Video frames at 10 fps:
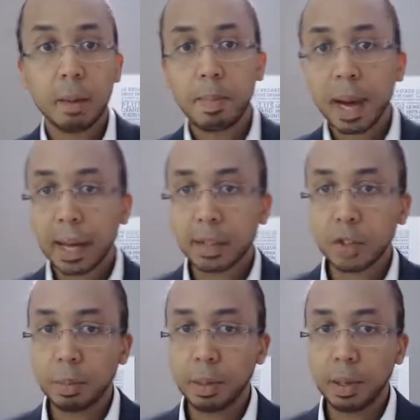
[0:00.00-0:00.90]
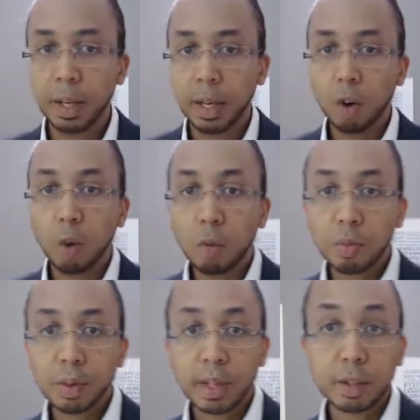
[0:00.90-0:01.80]
Par exemple, au
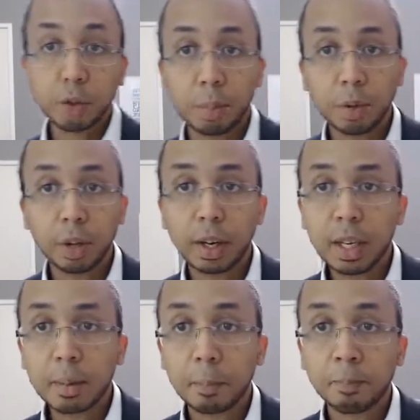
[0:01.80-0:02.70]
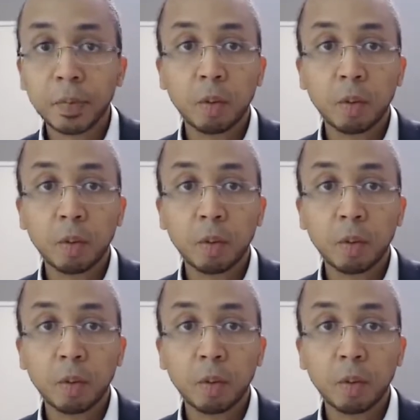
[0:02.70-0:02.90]
mouvement des entrepreneurs libres,